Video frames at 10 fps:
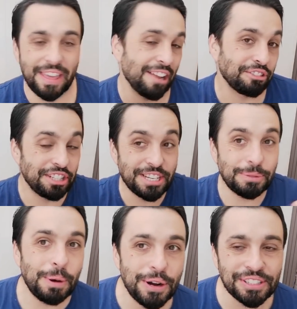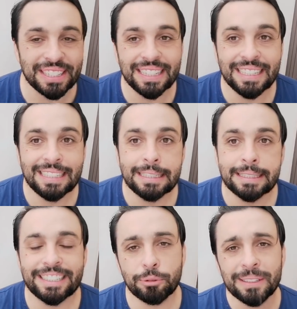Generación Xbox,
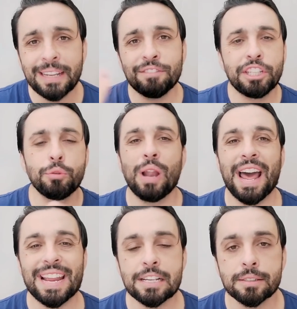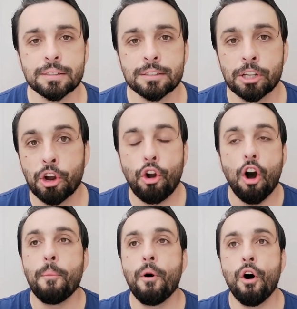que sueltan titulares
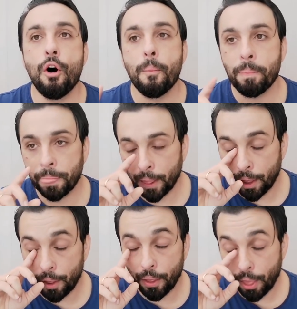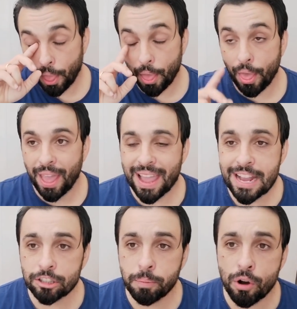como
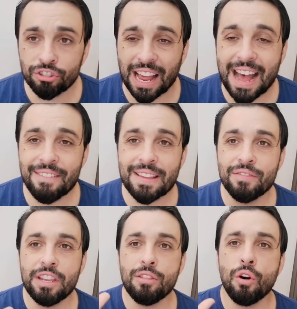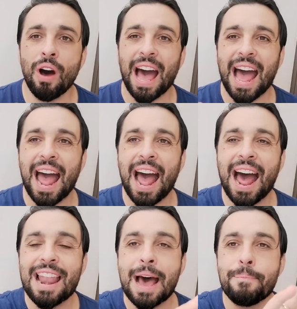Xbox ha vendido
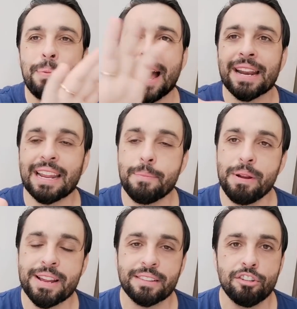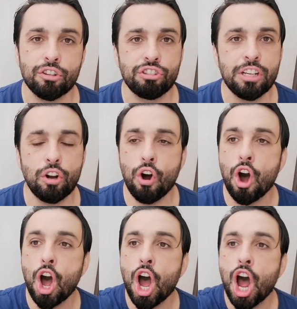a la par que PlayStation
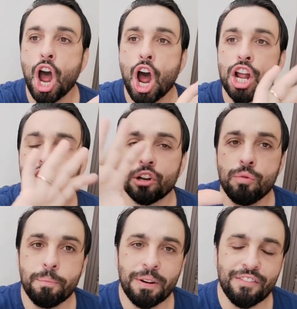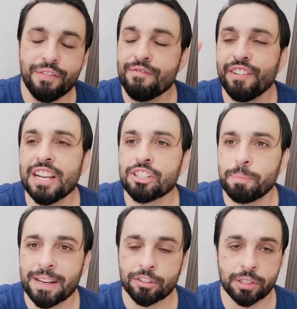5 según Phil
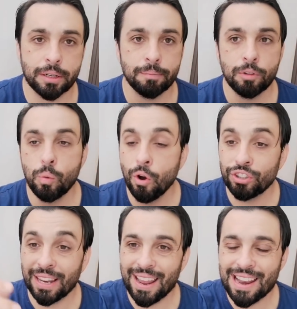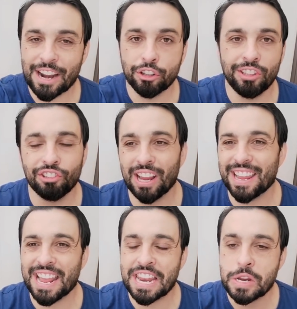Spencer. Luego te lees la
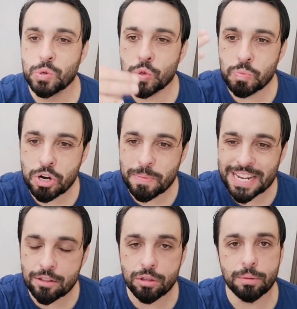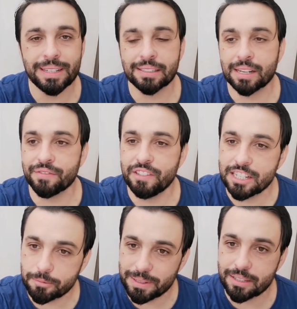noticia y en ningún momento ves que
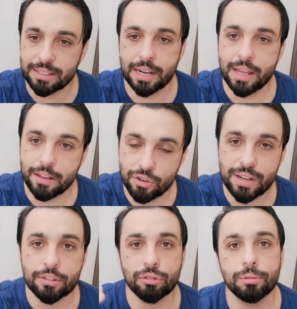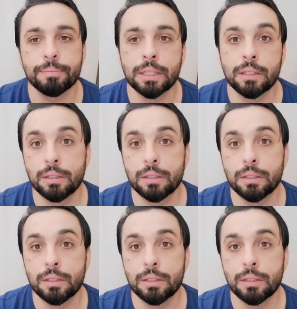Phil Spencer haya dicho esto.